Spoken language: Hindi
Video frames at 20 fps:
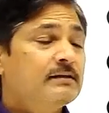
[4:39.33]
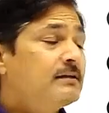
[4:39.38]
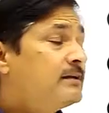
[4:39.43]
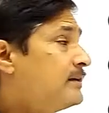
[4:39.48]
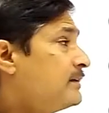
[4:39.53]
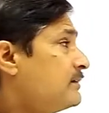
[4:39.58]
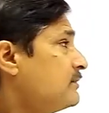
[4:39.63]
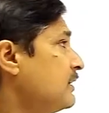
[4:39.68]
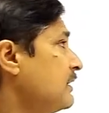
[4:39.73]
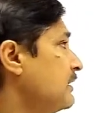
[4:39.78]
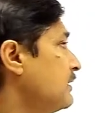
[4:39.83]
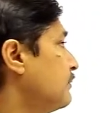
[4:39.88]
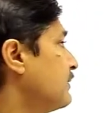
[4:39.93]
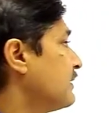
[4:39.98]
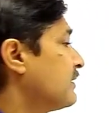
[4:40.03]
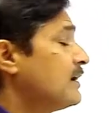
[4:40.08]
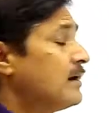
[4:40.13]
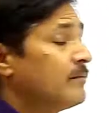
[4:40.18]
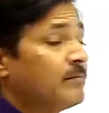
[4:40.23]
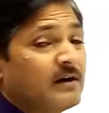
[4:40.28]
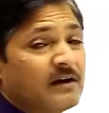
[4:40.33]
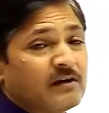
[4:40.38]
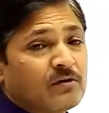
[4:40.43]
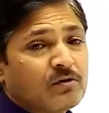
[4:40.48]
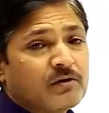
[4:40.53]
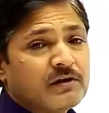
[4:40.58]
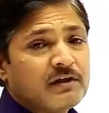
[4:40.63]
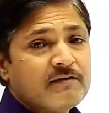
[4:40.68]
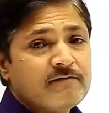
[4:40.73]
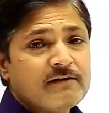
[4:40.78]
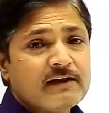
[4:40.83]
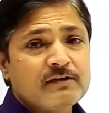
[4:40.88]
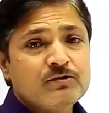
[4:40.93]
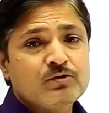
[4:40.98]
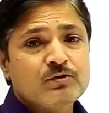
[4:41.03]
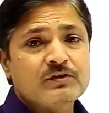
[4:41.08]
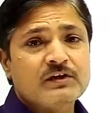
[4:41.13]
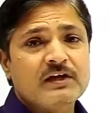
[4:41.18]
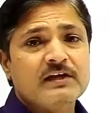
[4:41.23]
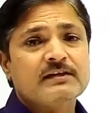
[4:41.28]
चलिए प्रतापगढ़ और ये वाला जो
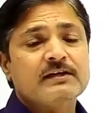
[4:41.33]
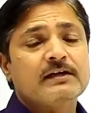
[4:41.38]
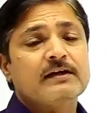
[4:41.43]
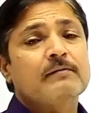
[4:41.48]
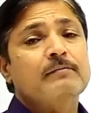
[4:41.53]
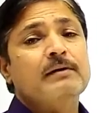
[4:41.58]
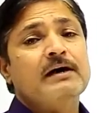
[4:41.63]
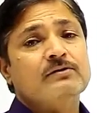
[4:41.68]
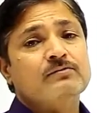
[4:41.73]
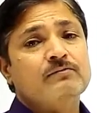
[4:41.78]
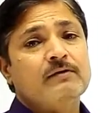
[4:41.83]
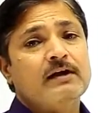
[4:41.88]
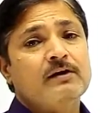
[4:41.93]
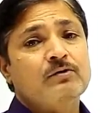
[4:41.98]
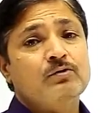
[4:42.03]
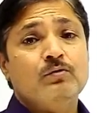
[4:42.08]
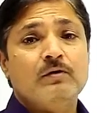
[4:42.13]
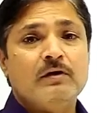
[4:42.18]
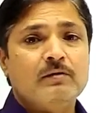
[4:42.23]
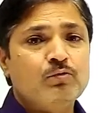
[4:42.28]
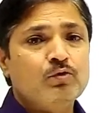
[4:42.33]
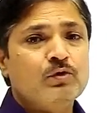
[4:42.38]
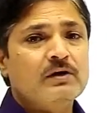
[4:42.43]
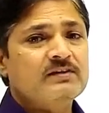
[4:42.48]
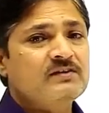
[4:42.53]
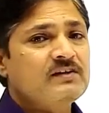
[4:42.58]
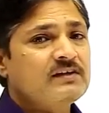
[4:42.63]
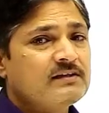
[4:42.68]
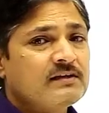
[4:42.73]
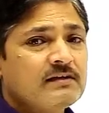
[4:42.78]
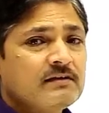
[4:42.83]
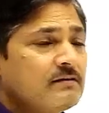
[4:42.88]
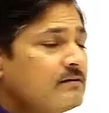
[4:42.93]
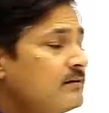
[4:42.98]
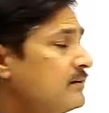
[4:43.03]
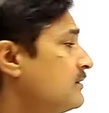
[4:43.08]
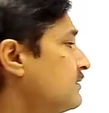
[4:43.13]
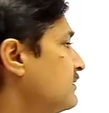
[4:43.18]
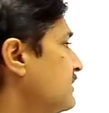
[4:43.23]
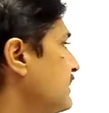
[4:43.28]
क्षेत्र है बांसवाड़ा और डूंगरपुर का क्षेत्र
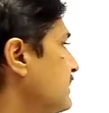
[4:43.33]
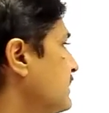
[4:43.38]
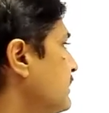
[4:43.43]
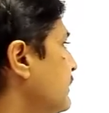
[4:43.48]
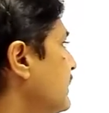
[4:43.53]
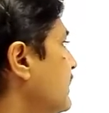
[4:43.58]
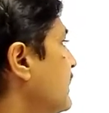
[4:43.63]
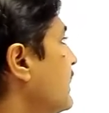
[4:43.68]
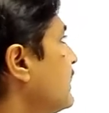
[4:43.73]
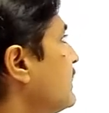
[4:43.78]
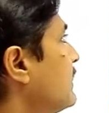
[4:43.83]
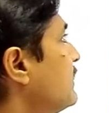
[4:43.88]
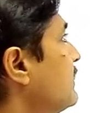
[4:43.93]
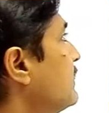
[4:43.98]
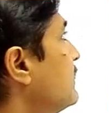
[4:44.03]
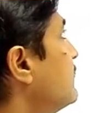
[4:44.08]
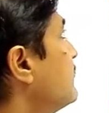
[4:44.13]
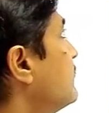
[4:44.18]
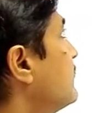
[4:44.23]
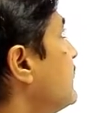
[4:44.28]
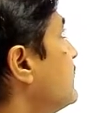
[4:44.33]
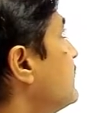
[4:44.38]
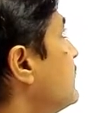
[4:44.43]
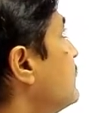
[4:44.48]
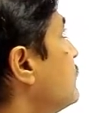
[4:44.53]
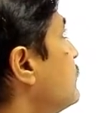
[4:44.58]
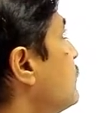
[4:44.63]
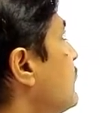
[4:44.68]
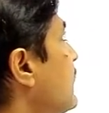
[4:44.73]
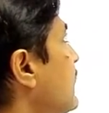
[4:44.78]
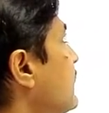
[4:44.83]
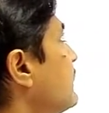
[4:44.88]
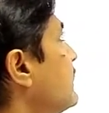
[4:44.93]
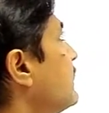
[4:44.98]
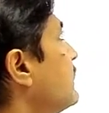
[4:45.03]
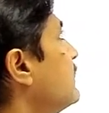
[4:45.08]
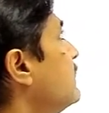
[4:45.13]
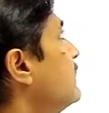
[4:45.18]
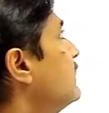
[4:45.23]
इस क्षेत्र में कांठल क्षेत्र इसको कहते हैं